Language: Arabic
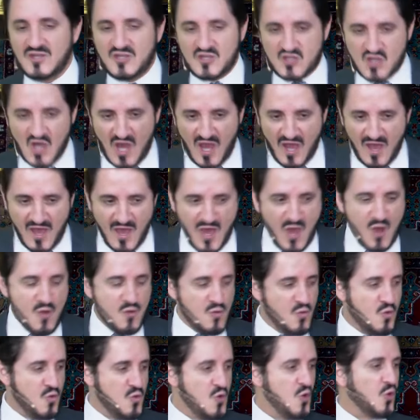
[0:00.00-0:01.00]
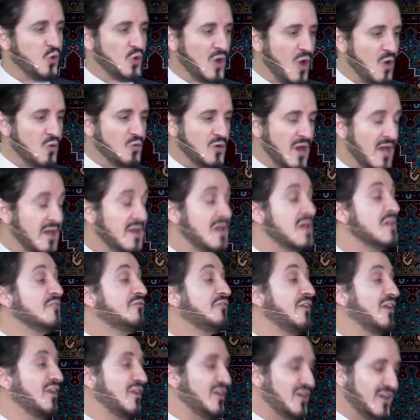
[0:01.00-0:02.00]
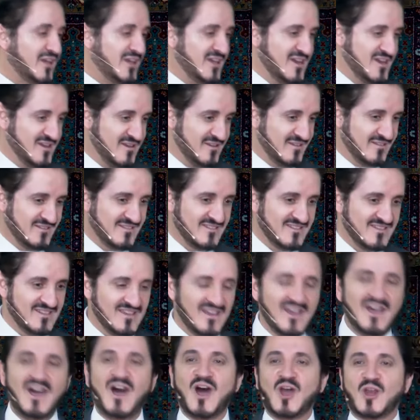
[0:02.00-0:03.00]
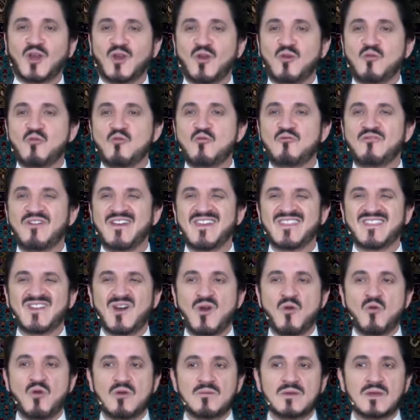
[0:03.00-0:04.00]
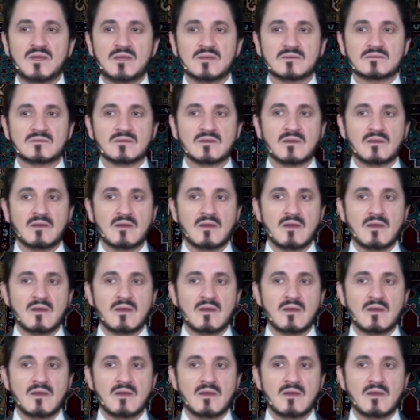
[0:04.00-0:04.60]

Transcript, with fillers: جاء أهله يهرهون إليه فرحين حركوه فإذا هو ميت